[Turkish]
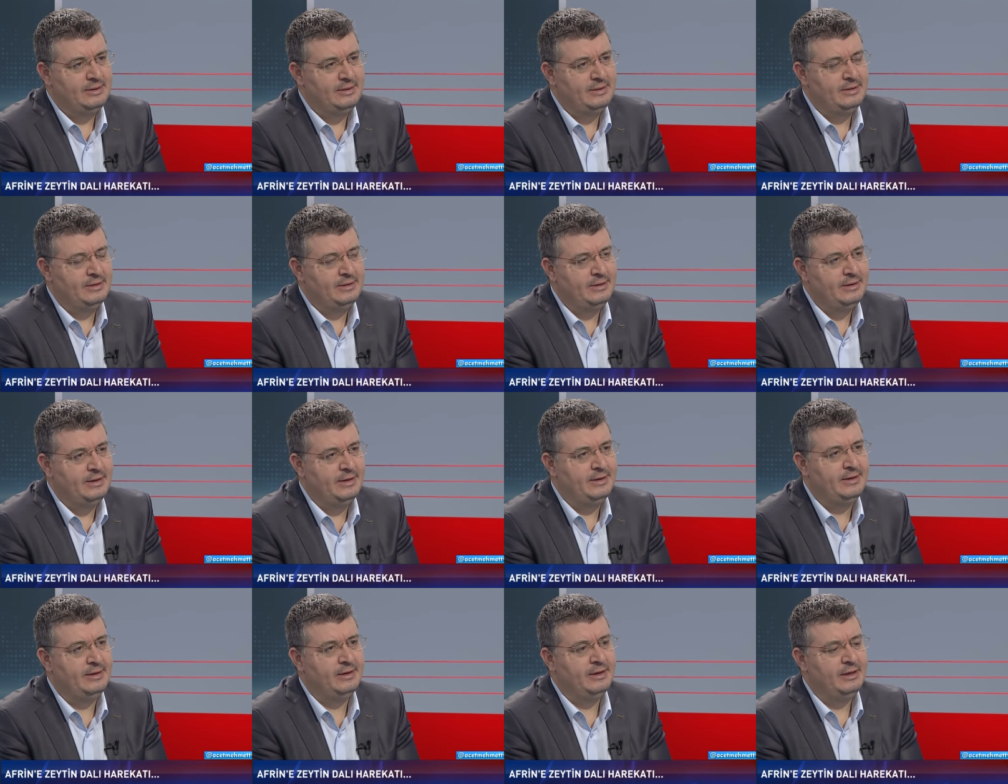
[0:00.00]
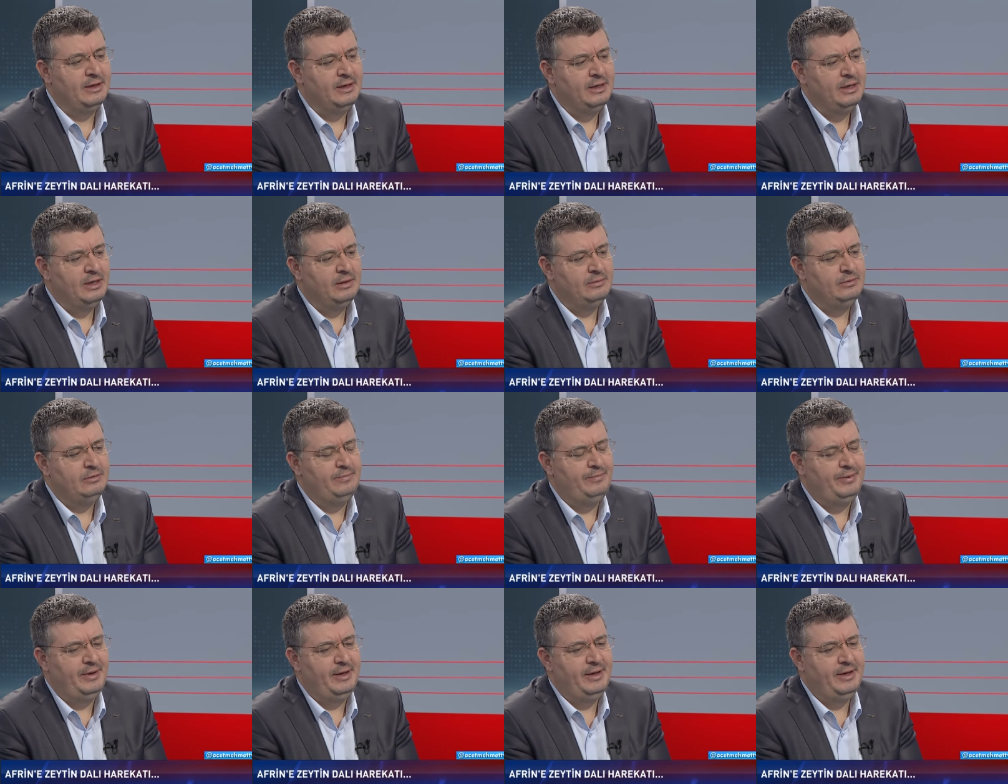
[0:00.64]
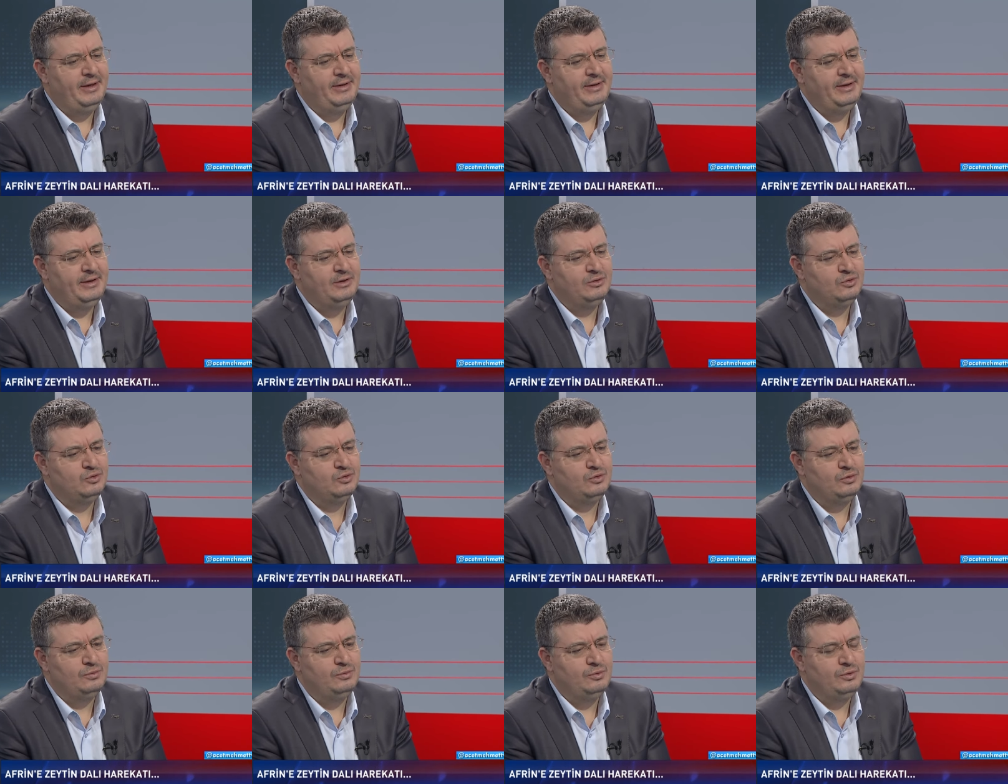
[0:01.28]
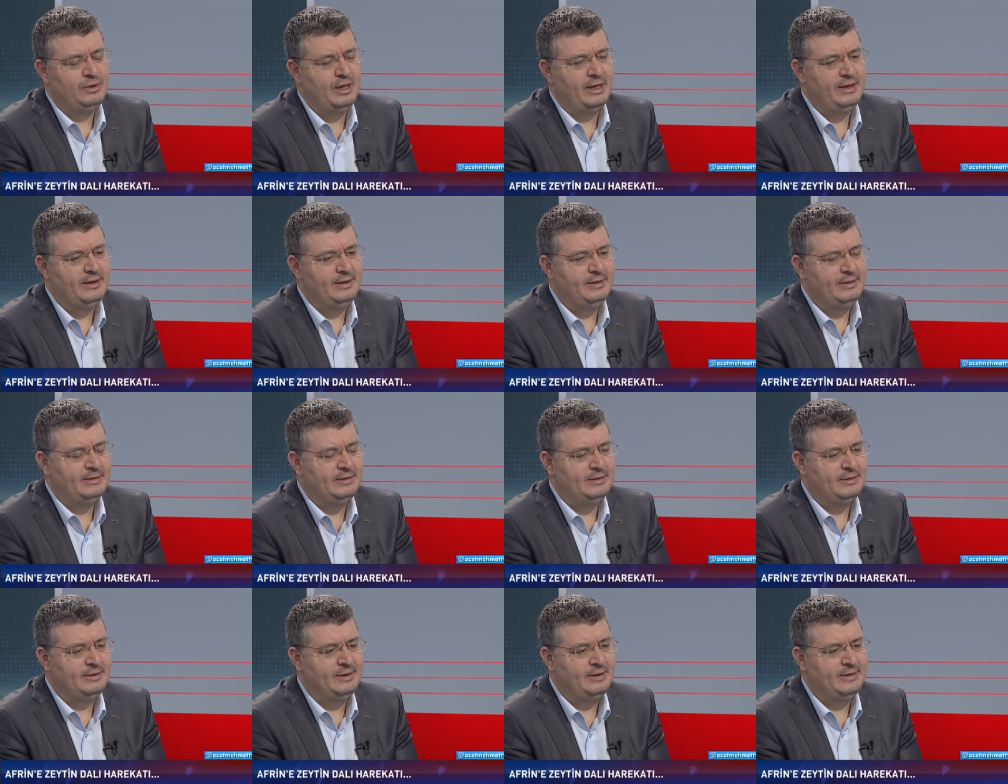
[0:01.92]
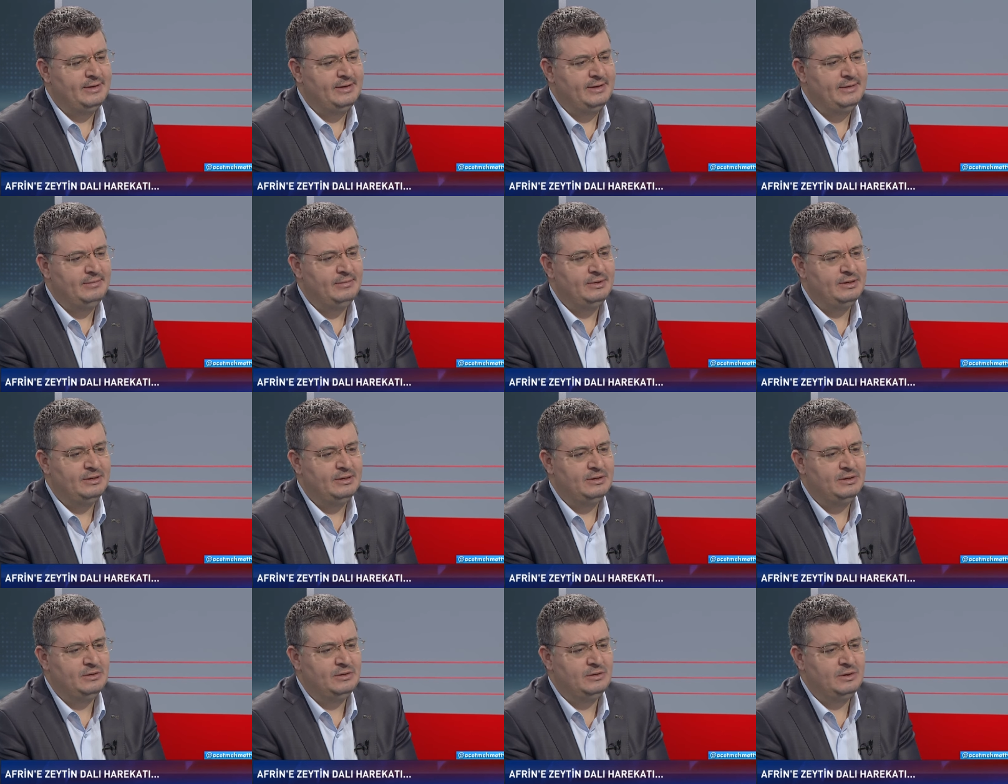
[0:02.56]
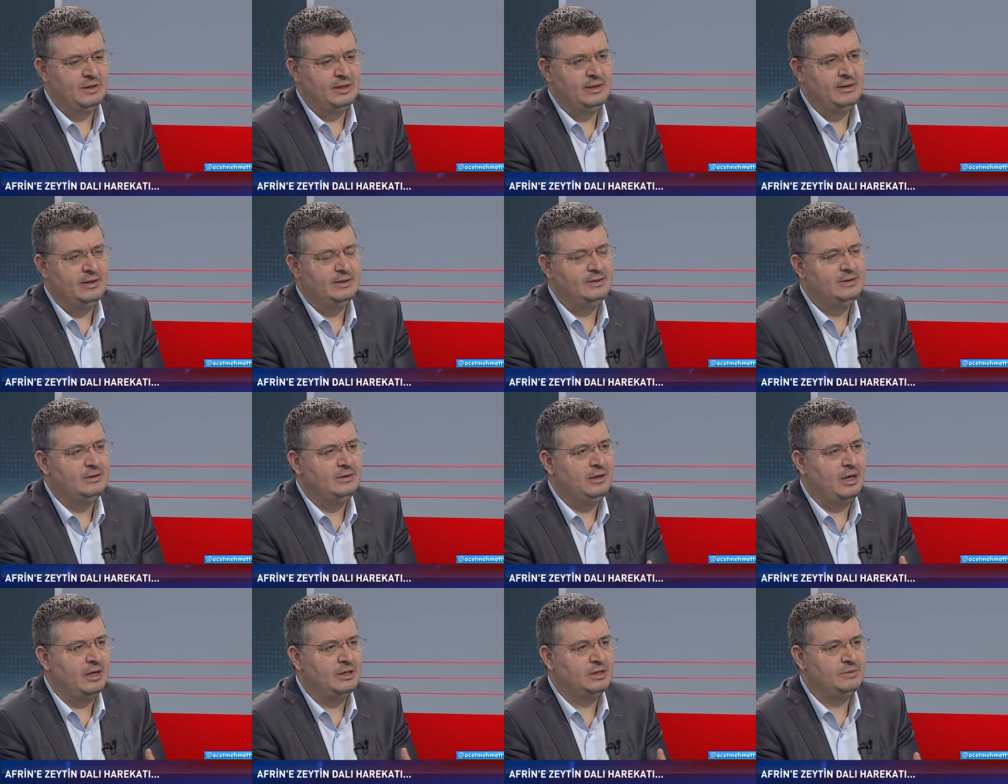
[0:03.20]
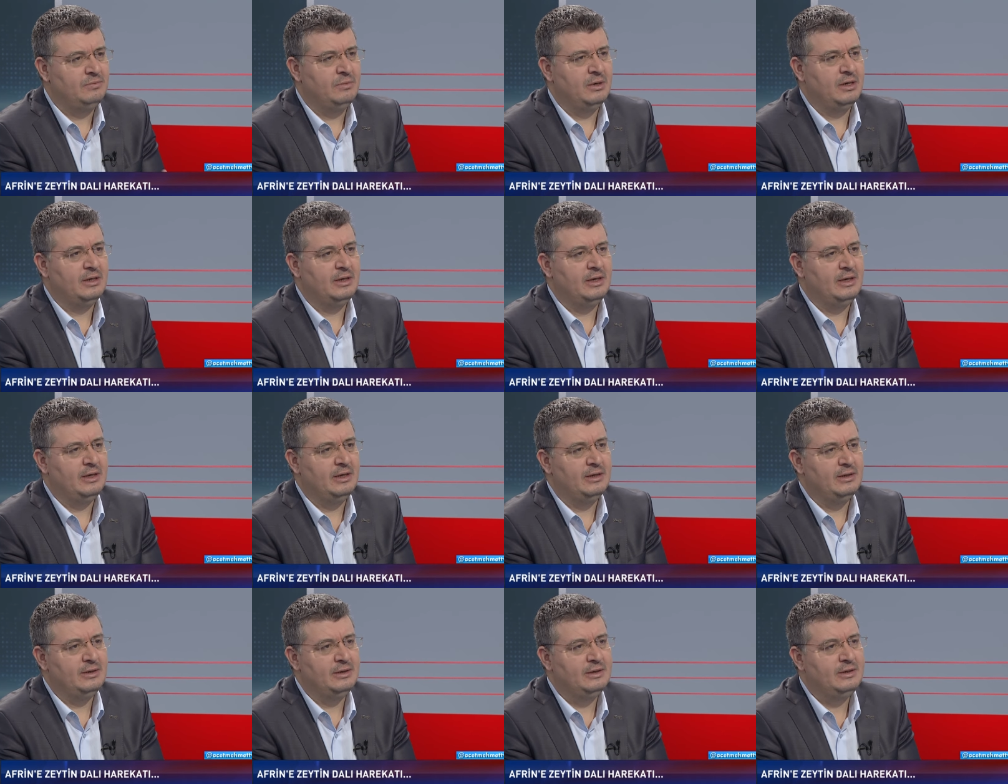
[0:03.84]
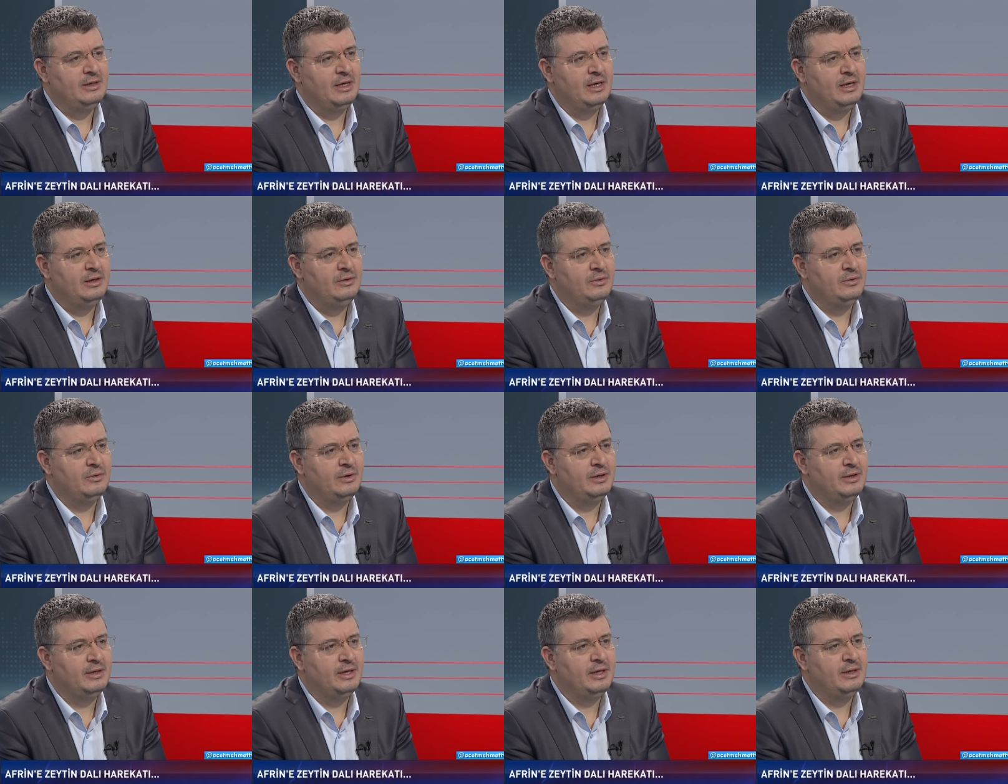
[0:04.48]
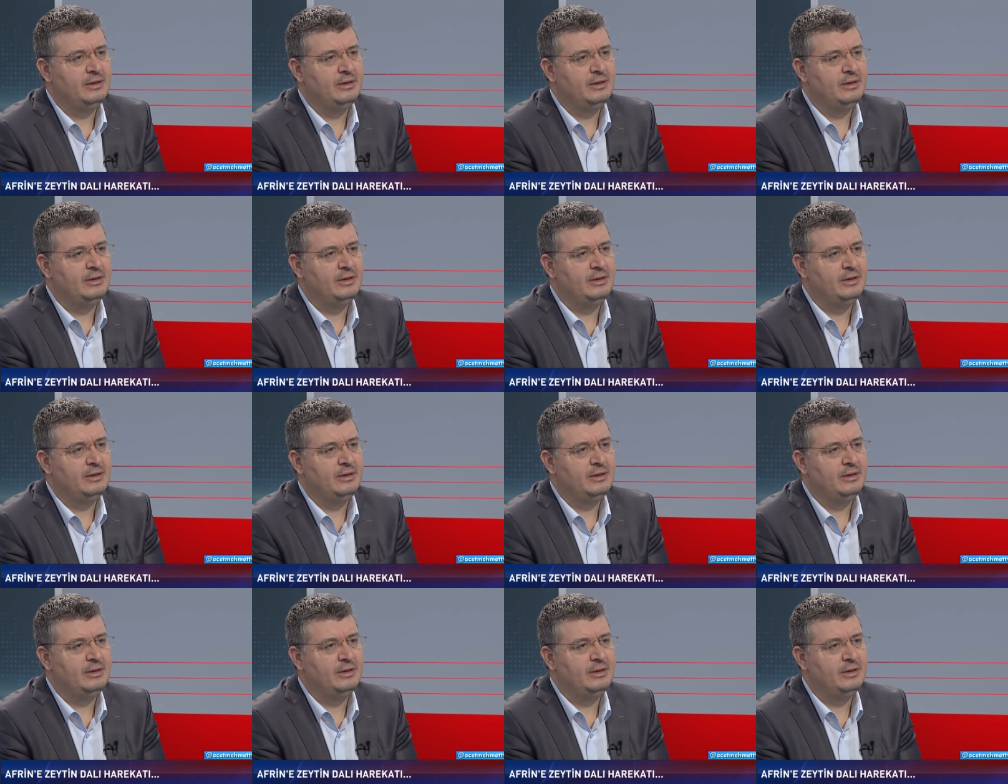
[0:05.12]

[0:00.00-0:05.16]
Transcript: Evet. dedi. Bu PYD zulmü der, dediğimiz şeyi nasıl açmak gerekir? Yani oradan...